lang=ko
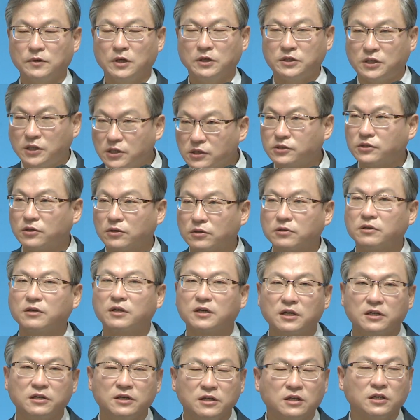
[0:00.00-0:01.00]
실제로
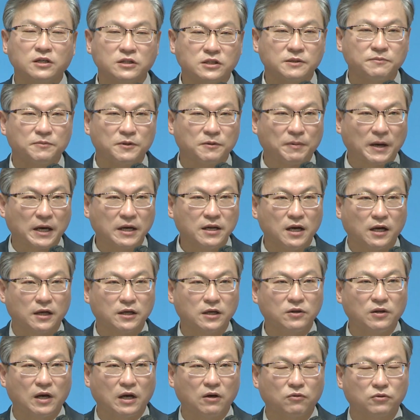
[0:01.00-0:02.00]
그렇게 리더십을
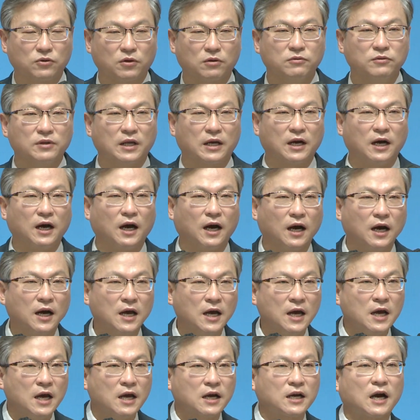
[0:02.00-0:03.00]
발휘하기도 하고, 더군다나,
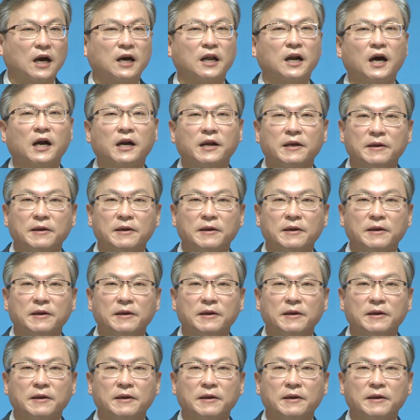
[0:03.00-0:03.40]
가난